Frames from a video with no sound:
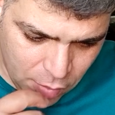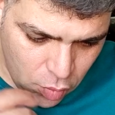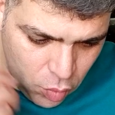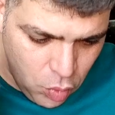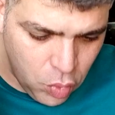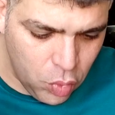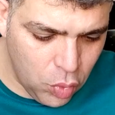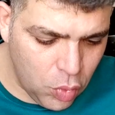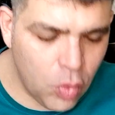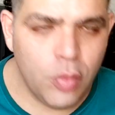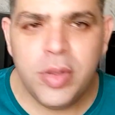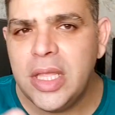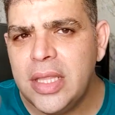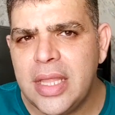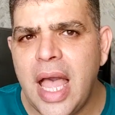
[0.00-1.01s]
o, o
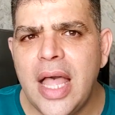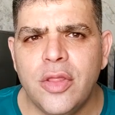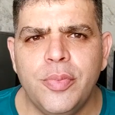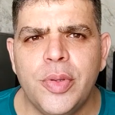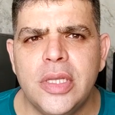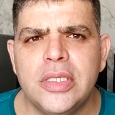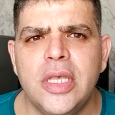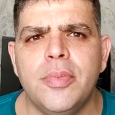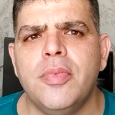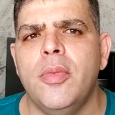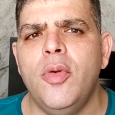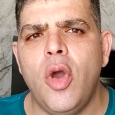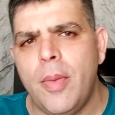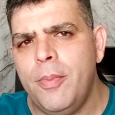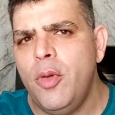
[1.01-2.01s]
blindado, por exemplo, meu,